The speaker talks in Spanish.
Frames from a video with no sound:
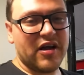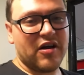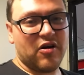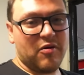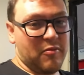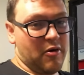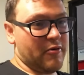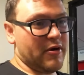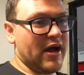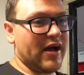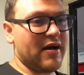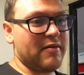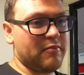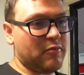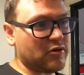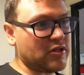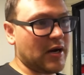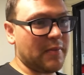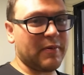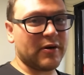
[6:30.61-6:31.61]
que como viajan
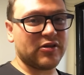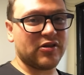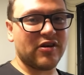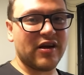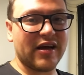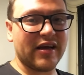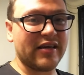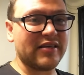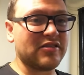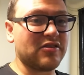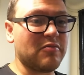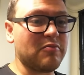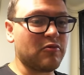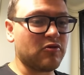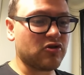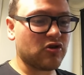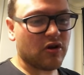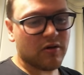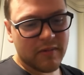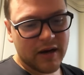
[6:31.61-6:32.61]
muchas personas que son
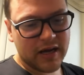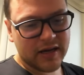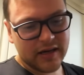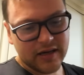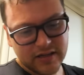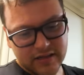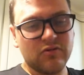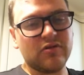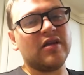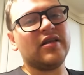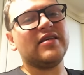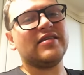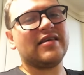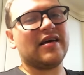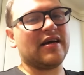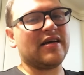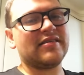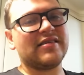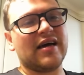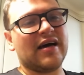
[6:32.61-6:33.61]
musulmanas,
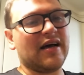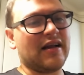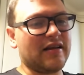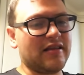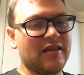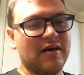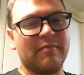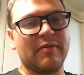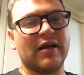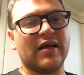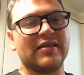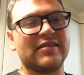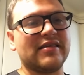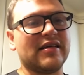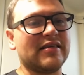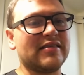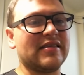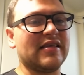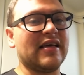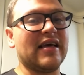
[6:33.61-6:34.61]
utilizan esa jarrita para
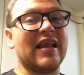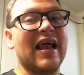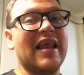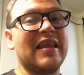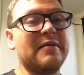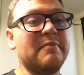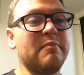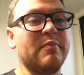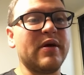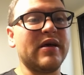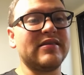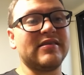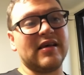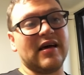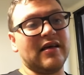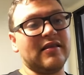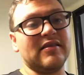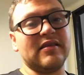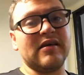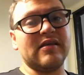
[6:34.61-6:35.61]
hacerse la
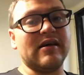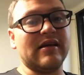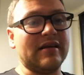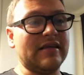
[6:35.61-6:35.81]
limpieza antes de